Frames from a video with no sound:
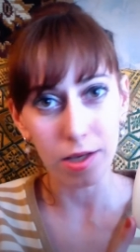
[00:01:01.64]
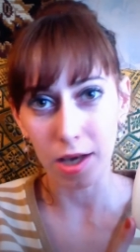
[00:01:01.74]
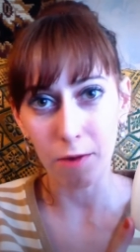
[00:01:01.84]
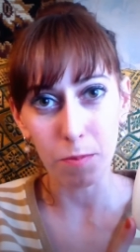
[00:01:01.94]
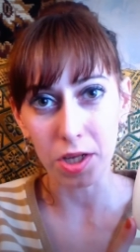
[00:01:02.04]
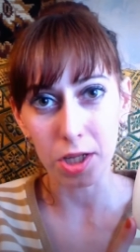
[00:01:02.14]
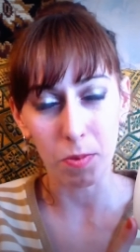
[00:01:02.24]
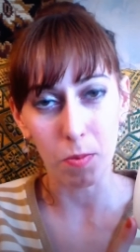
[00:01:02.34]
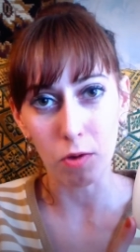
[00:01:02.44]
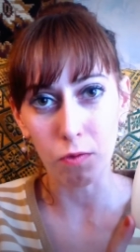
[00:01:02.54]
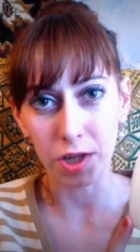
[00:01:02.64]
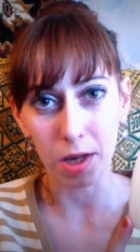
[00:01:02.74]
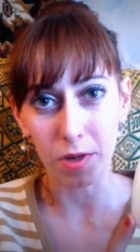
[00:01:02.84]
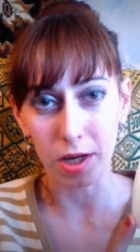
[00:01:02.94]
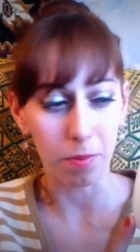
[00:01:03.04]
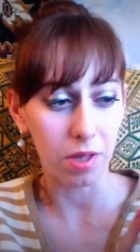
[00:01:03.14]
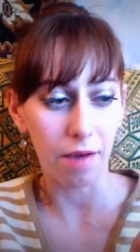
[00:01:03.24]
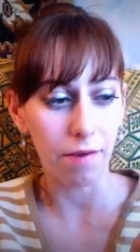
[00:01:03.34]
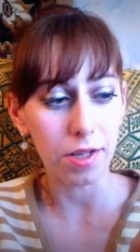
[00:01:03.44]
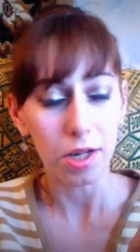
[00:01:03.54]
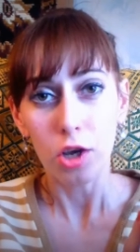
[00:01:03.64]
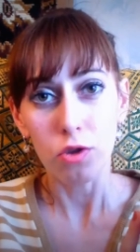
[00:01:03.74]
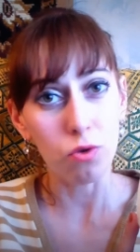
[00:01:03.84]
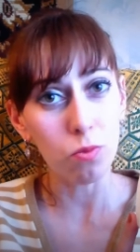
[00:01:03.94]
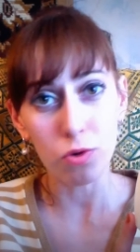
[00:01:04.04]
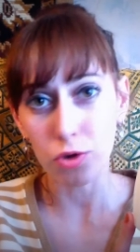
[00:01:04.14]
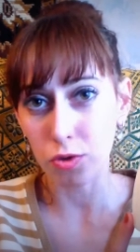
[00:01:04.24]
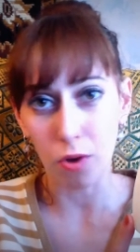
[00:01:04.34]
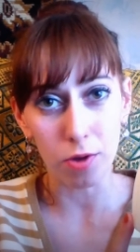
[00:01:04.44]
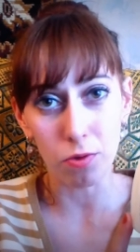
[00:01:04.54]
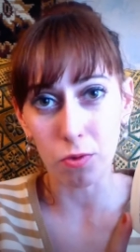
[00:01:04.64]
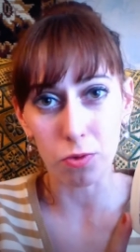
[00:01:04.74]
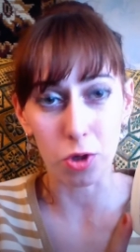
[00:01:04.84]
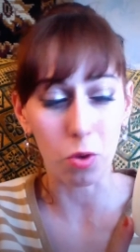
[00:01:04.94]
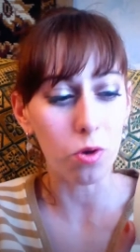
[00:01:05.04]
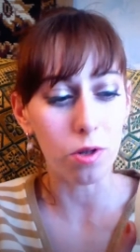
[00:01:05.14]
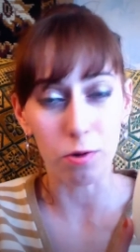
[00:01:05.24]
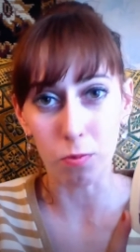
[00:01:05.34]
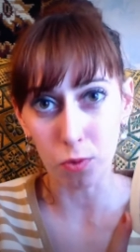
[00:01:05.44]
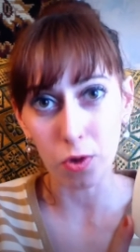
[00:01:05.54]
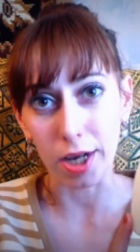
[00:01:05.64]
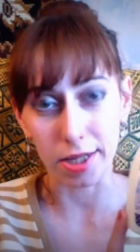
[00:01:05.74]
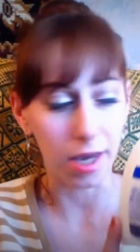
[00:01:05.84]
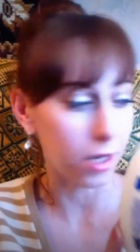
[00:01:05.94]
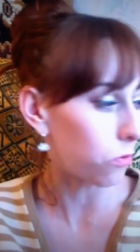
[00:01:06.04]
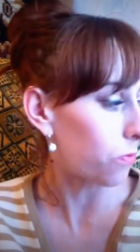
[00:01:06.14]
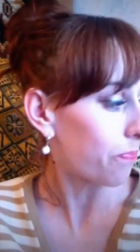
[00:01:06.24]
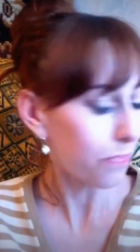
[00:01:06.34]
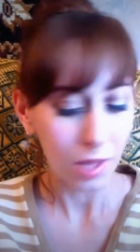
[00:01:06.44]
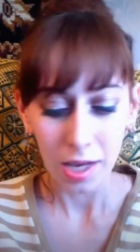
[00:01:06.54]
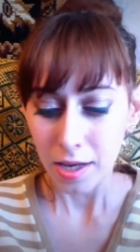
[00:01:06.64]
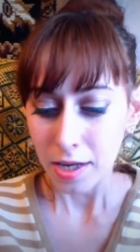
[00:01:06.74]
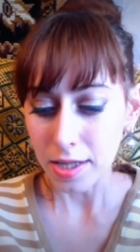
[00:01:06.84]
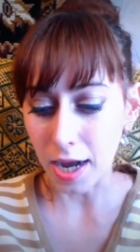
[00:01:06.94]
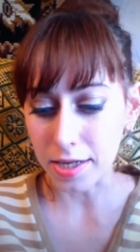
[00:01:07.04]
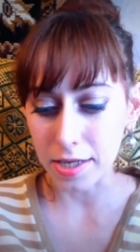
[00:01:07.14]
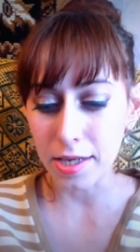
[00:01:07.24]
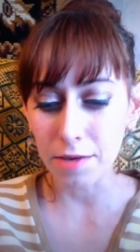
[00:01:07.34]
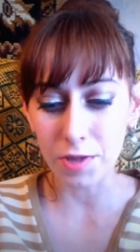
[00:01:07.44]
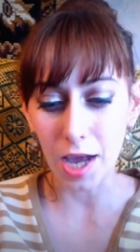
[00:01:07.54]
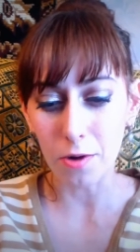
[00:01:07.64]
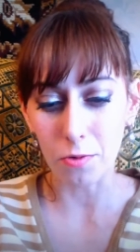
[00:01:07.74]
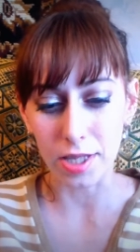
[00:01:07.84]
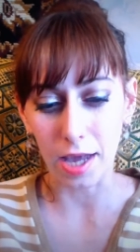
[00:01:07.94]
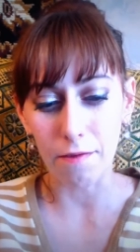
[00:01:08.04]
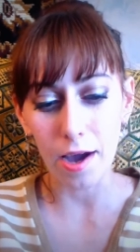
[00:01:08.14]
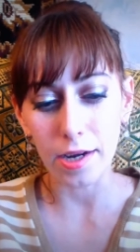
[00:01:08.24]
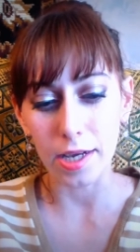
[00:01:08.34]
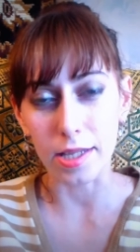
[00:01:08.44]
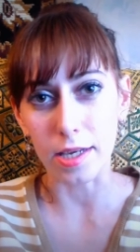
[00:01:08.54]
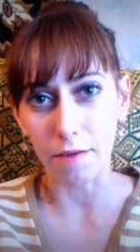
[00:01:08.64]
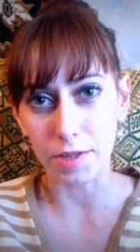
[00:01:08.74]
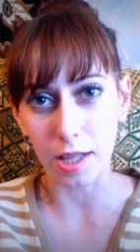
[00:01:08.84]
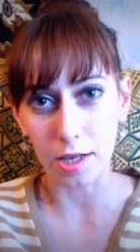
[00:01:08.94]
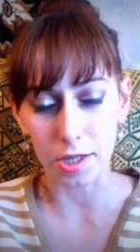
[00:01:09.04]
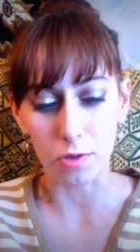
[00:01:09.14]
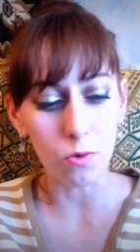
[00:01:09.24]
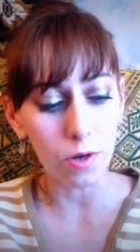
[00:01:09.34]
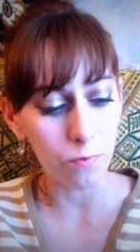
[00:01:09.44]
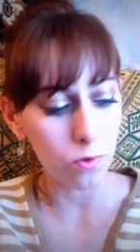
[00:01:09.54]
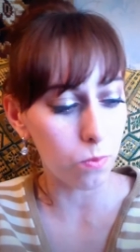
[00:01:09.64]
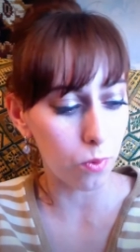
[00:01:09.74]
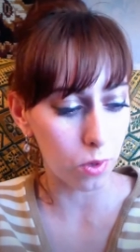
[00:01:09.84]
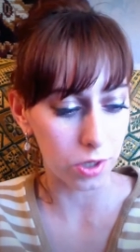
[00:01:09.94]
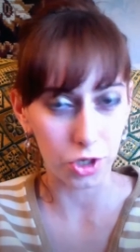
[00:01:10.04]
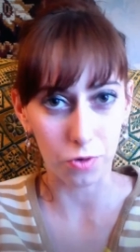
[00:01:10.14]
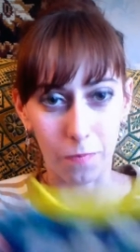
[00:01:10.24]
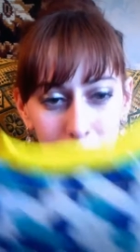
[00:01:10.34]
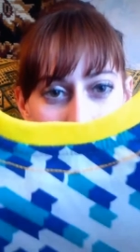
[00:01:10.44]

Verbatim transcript: я, в принципе, могу всем рекомендовать. Думаю, что оно устроит любую хозяйку. Так, и второй товар, это я взяла сынули футболочку.